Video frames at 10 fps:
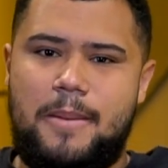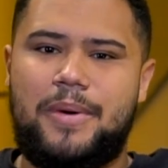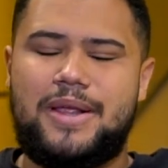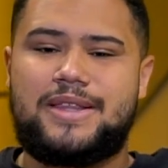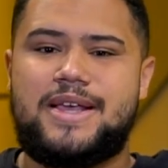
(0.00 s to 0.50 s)

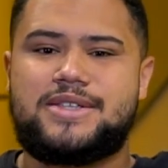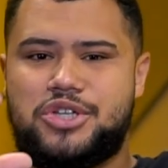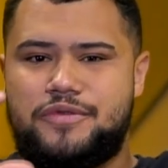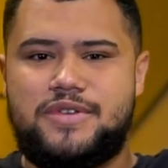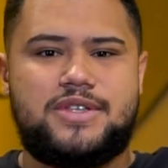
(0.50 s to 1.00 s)
para ter essa
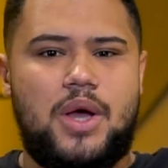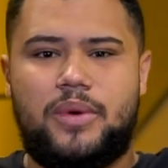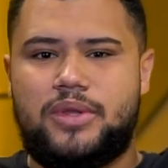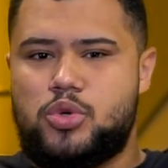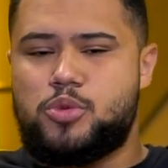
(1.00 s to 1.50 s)

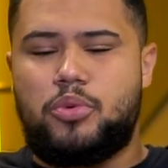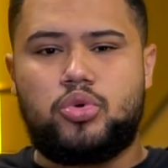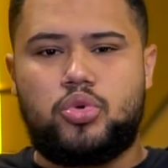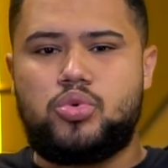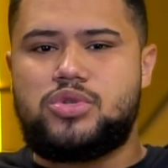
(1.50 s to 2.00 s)
divisão entre os
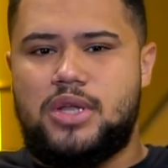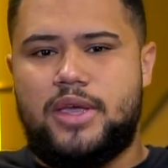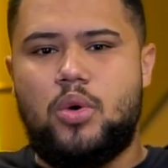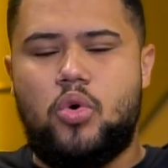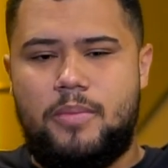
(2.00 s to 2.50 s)
produtos ali
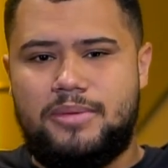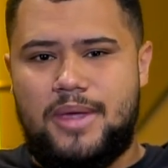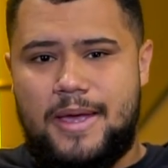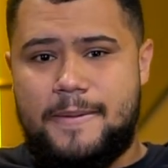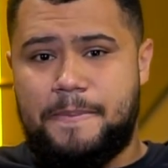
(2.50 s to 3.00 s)
que eu
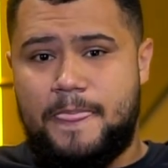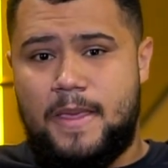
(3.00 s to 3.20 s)
comentei.